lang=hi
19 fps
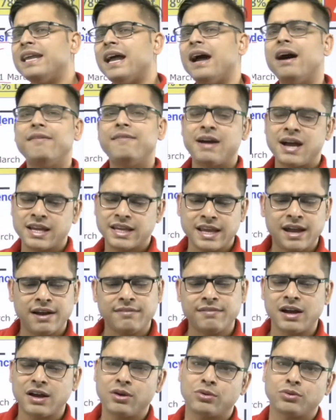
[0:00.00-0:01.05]
यहाँ वहाँ
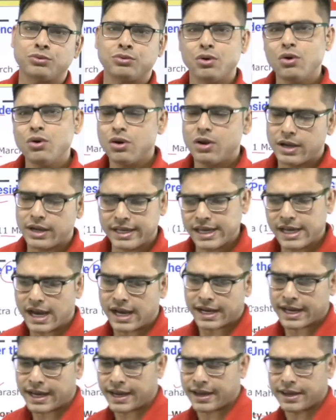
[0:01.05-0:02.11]
यहाँ वहाँ उनको
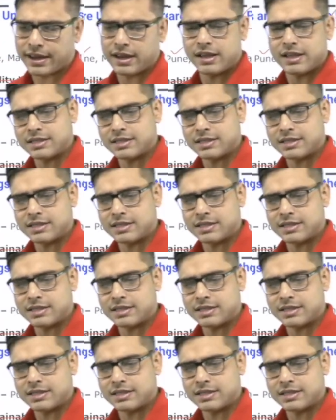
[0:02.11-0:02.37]
किया गया है